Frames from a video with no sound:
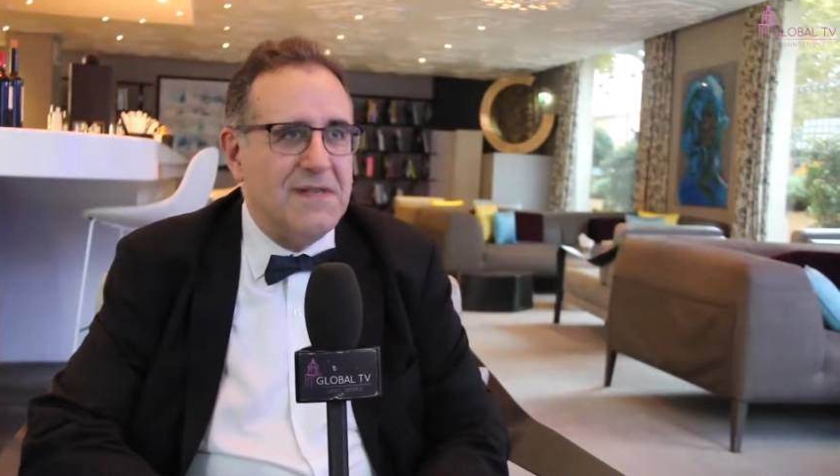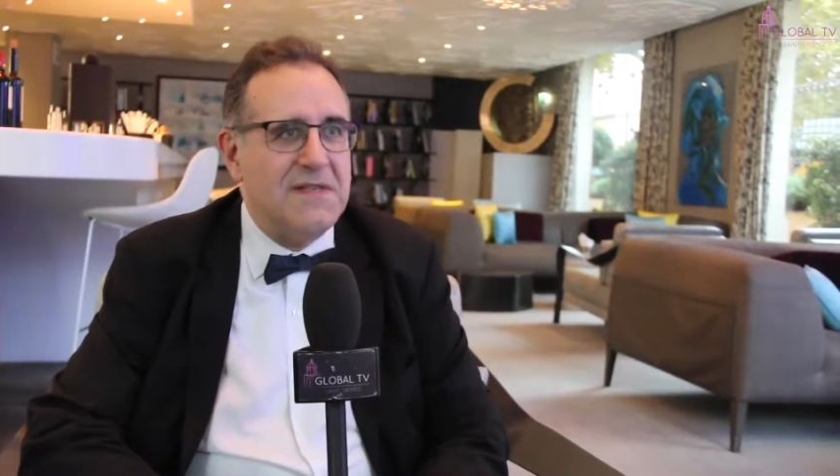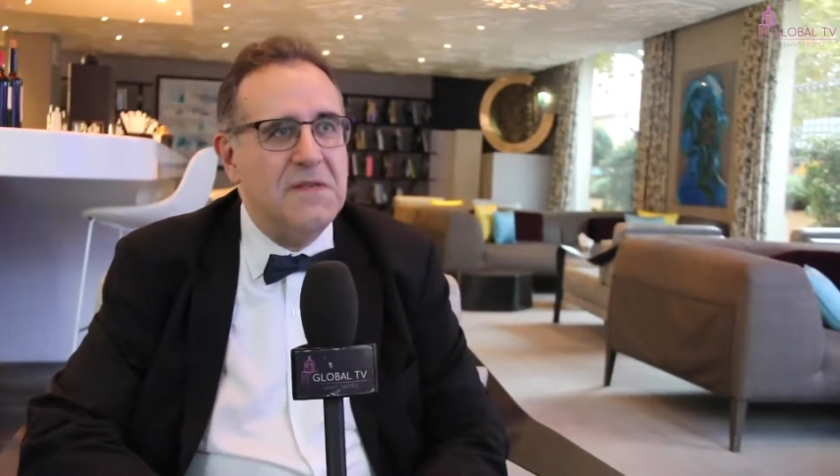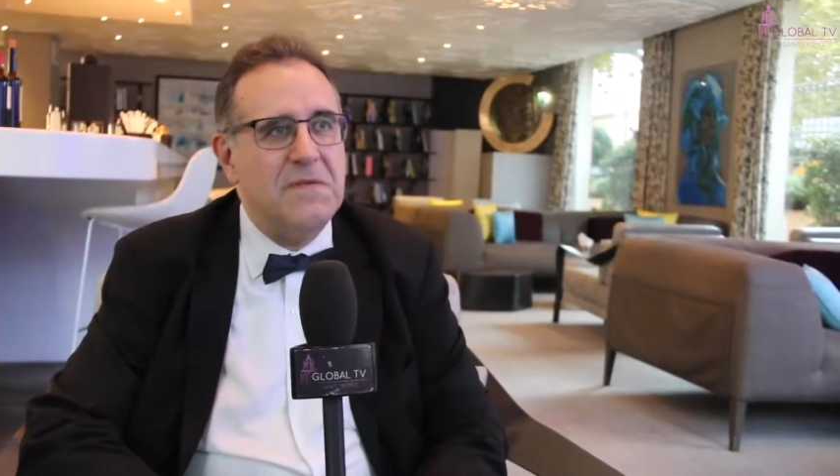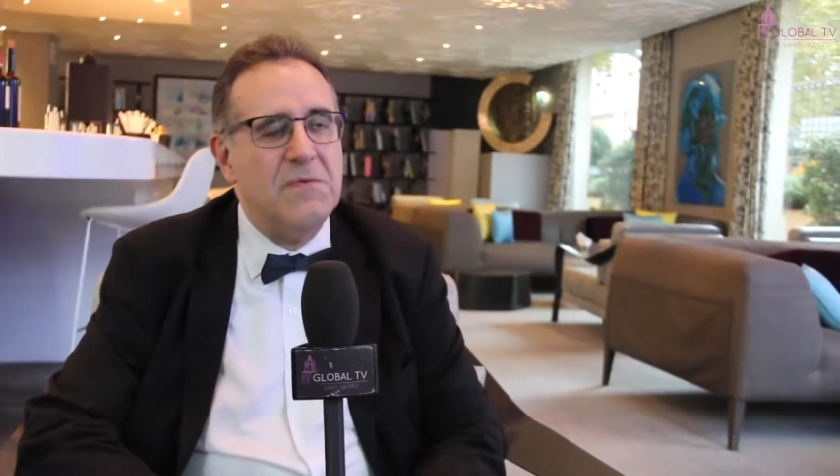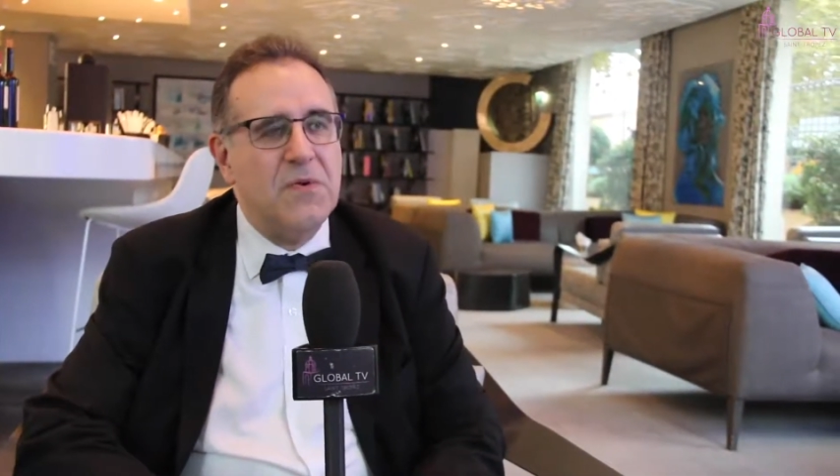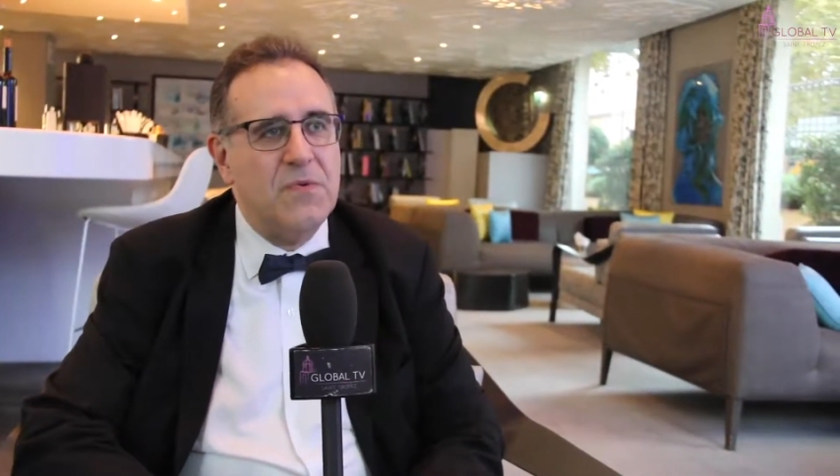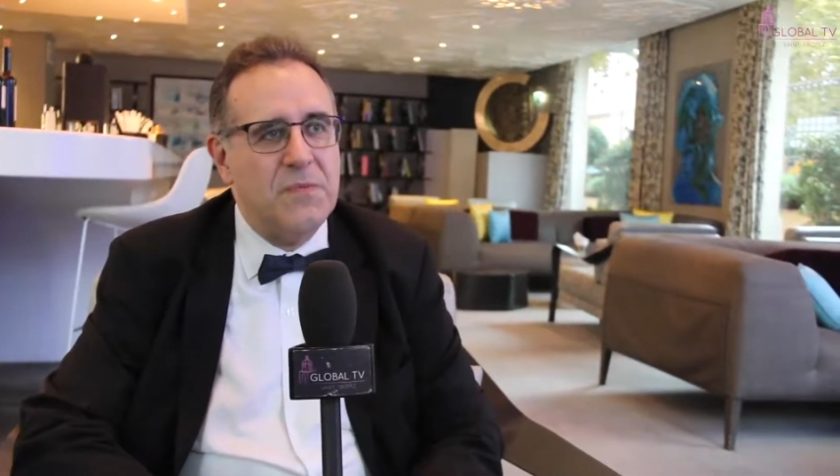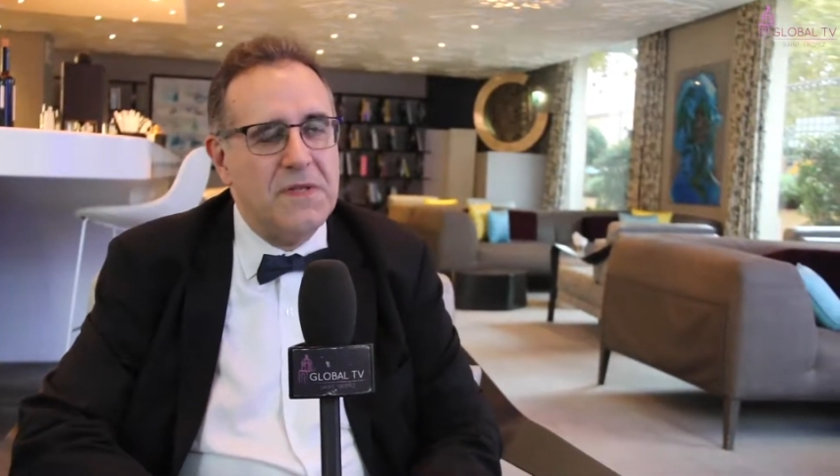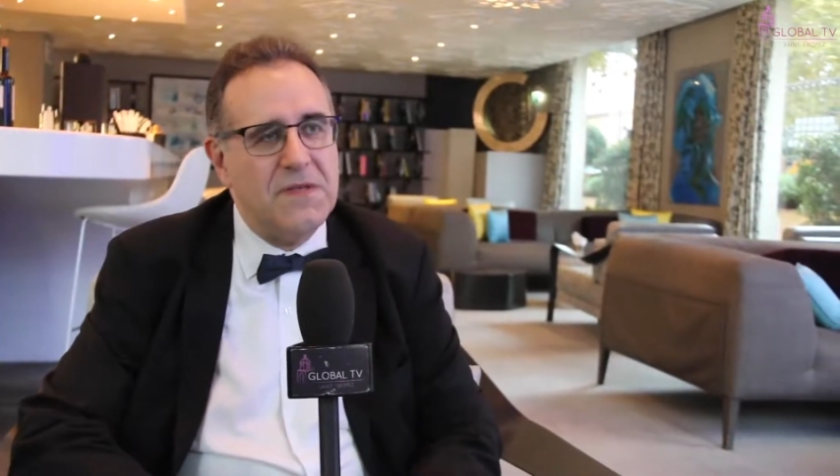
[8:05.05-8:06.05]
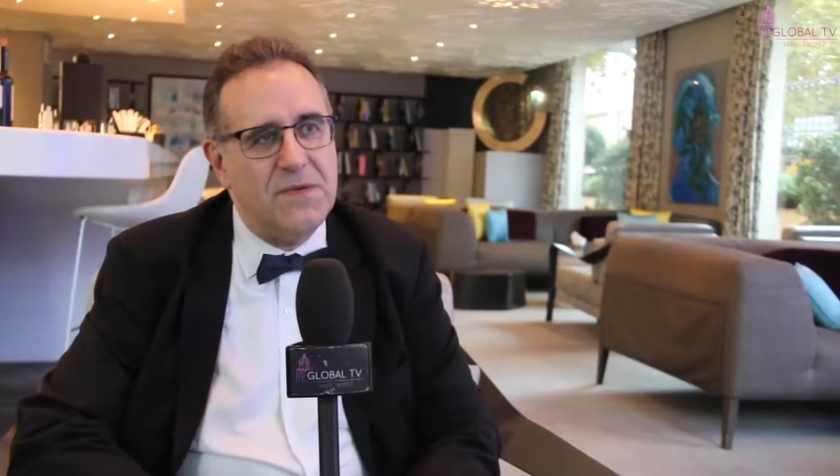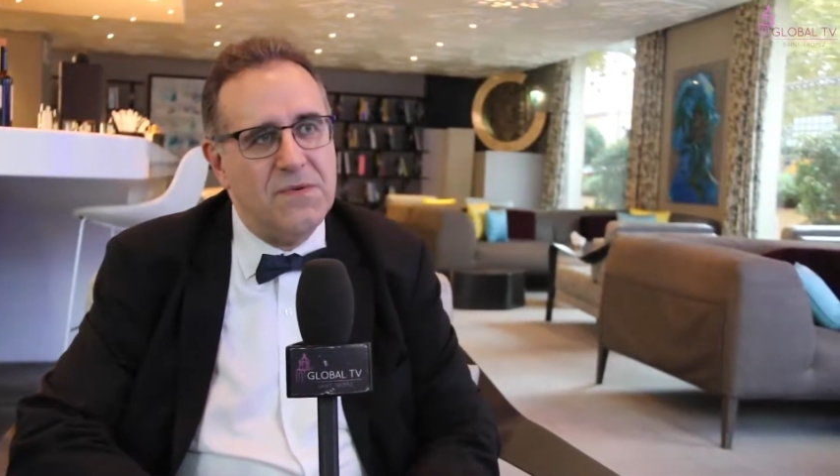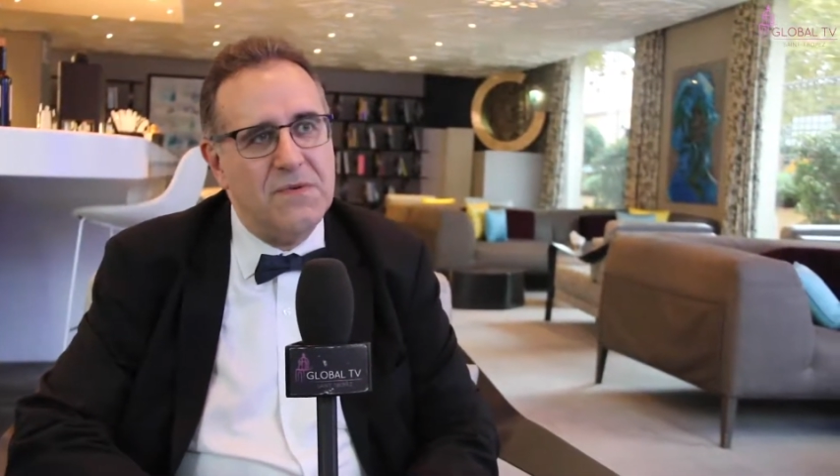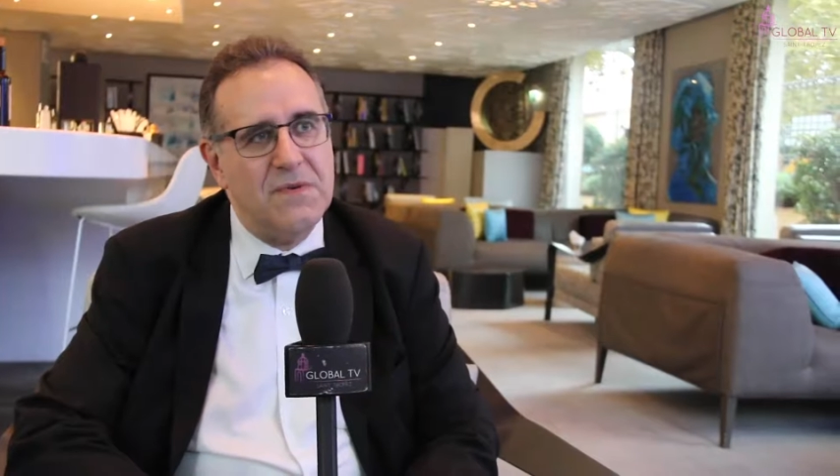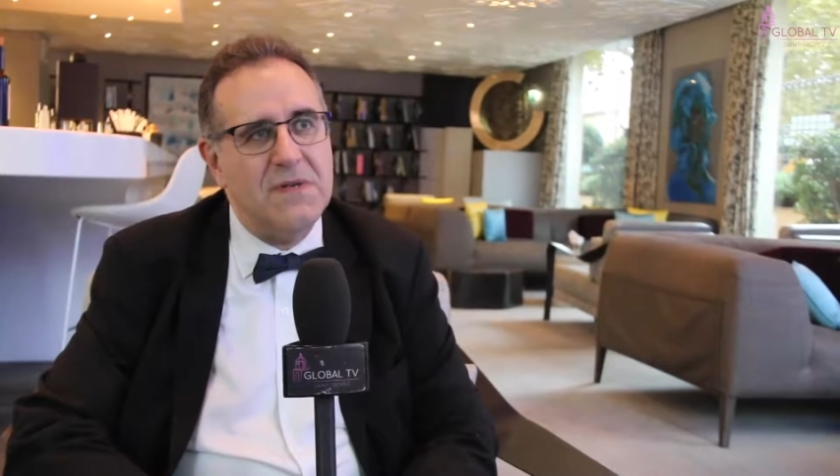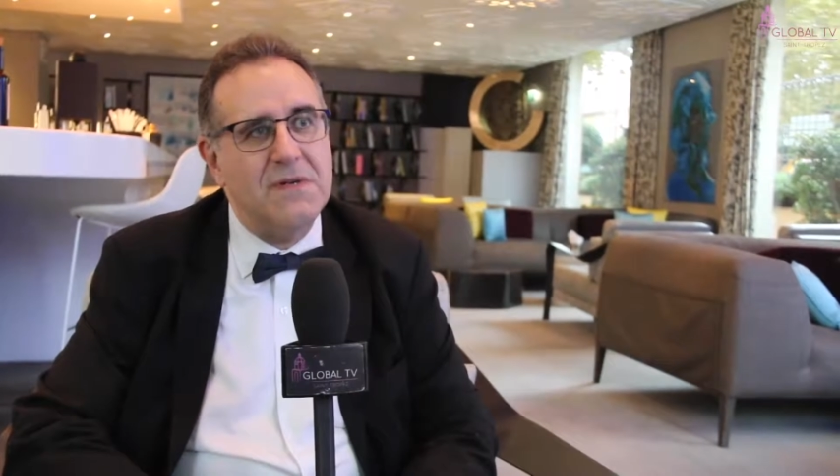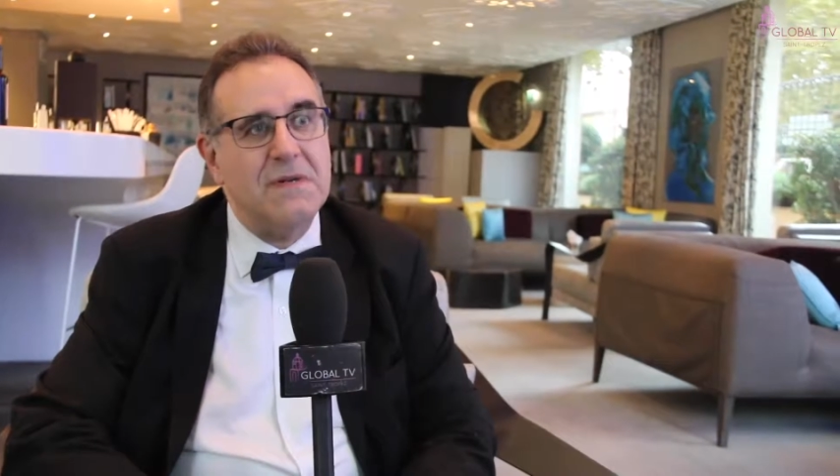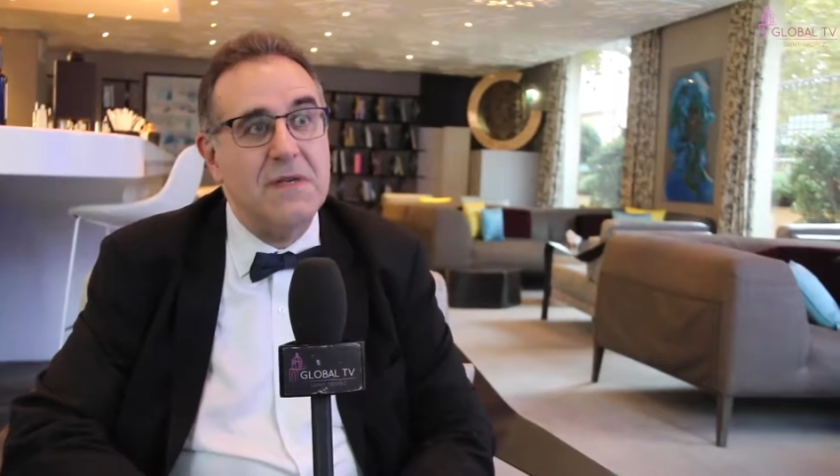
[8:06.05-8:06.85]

six films en compétition, euh,